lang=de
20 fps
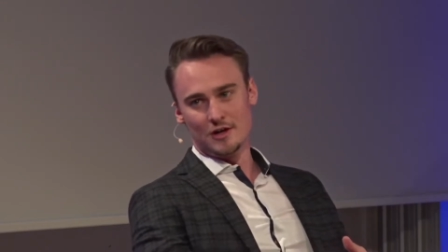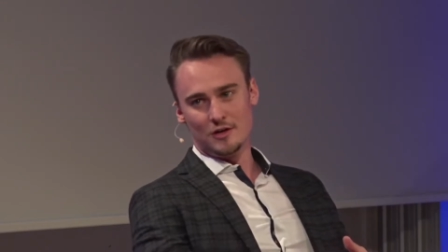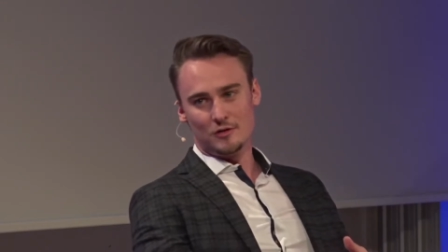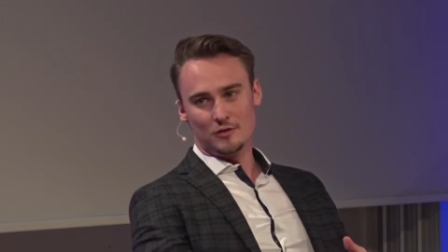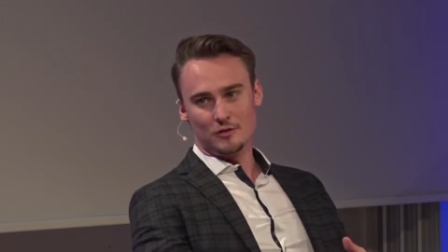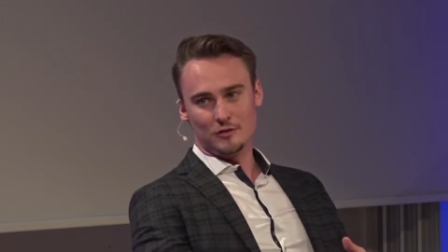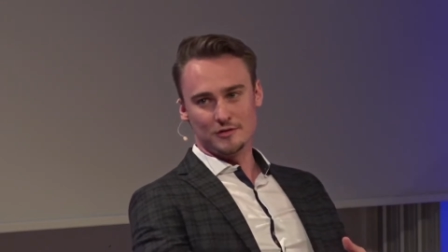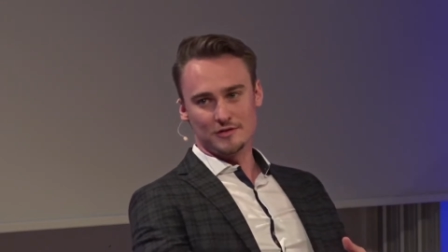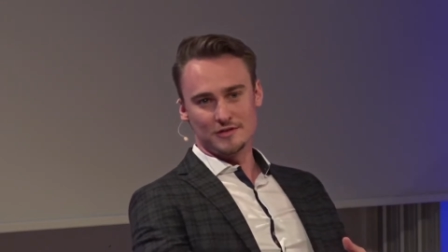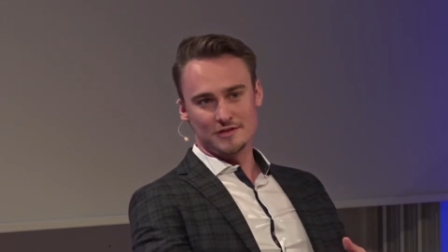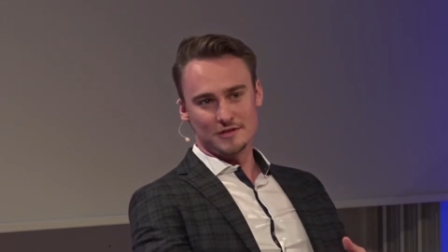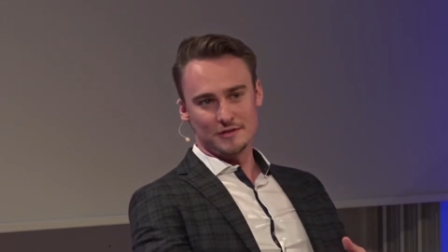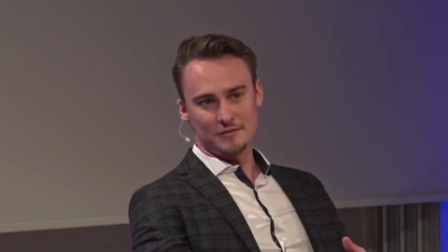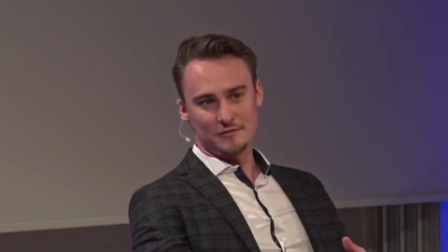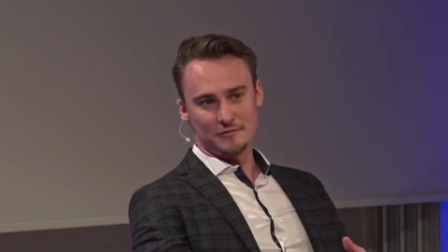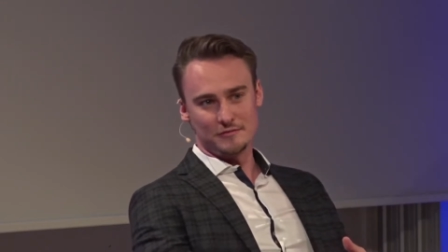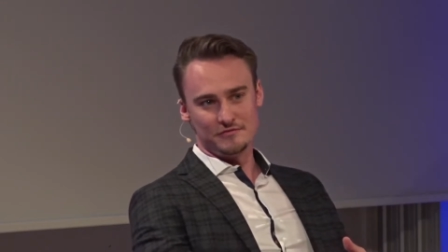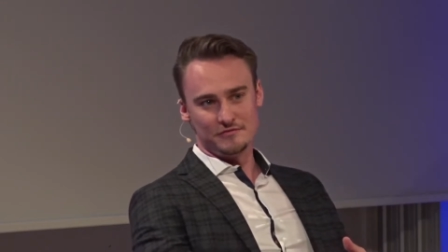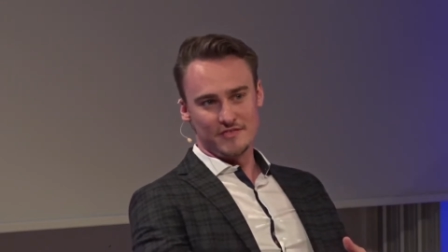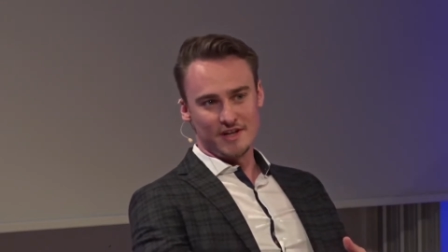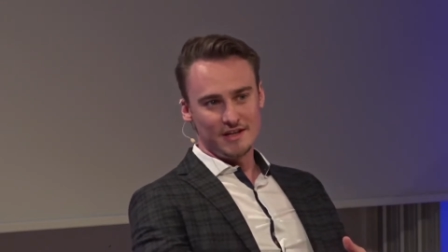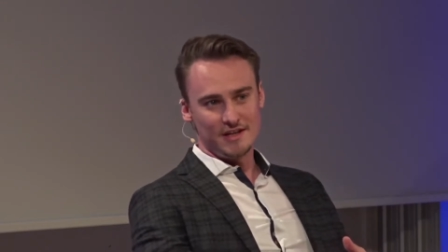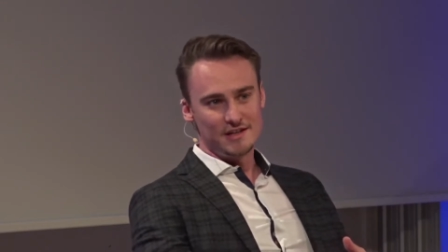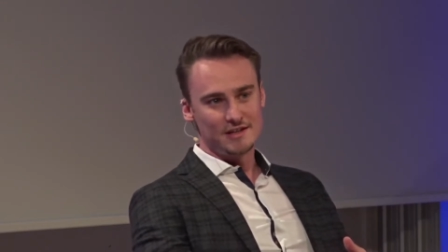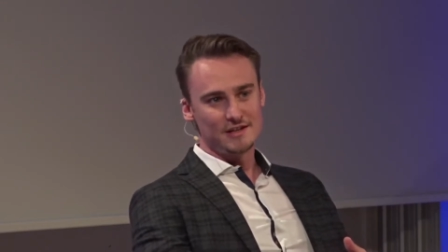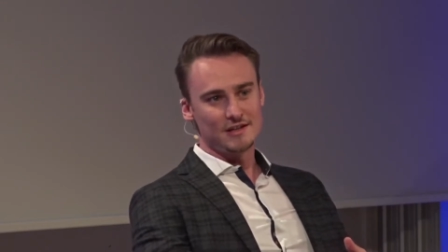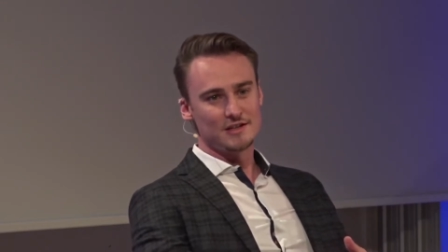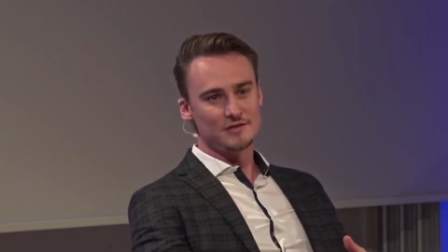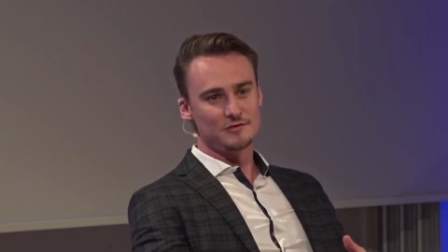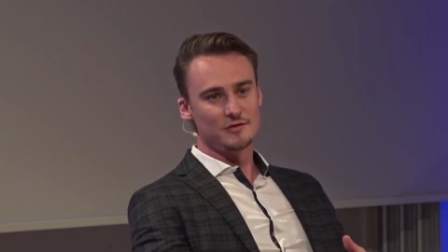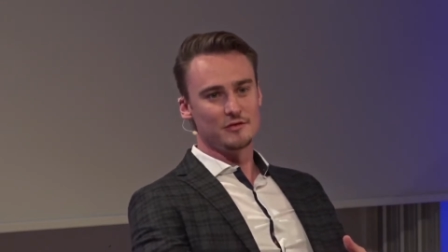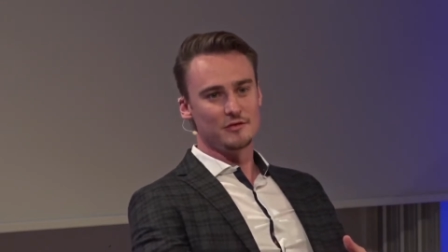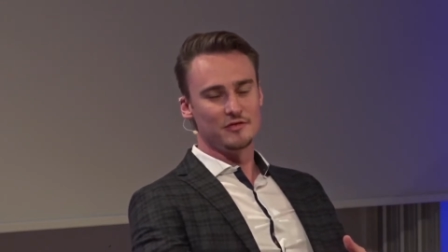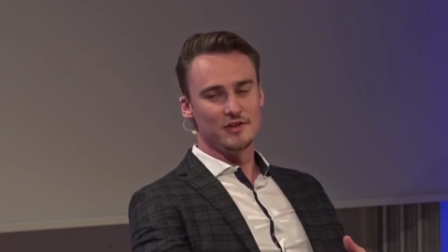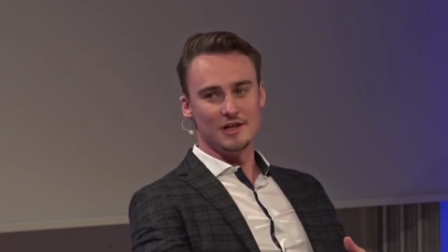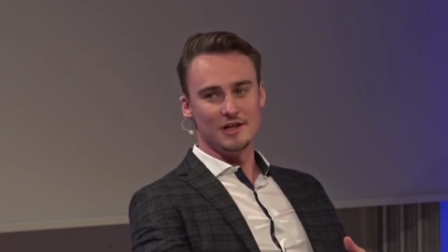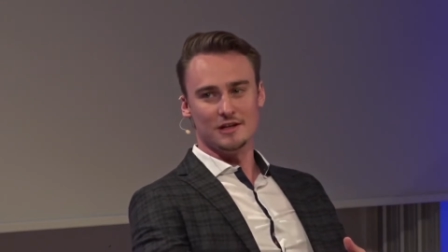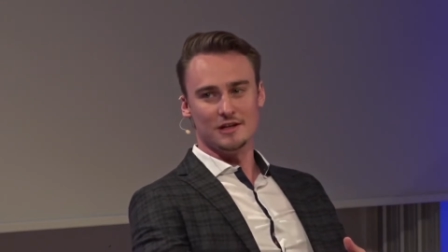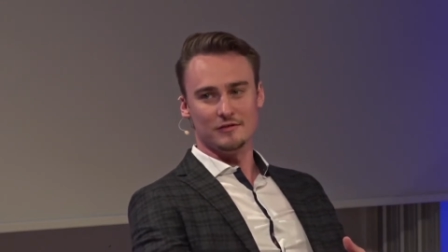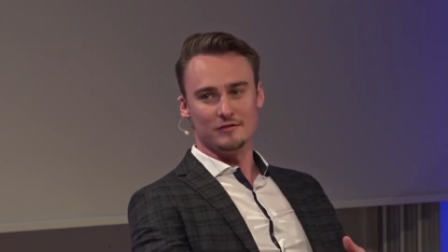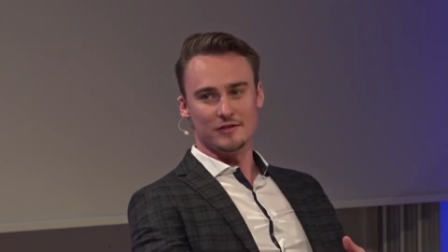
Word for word: Und wenn ich das verfehle,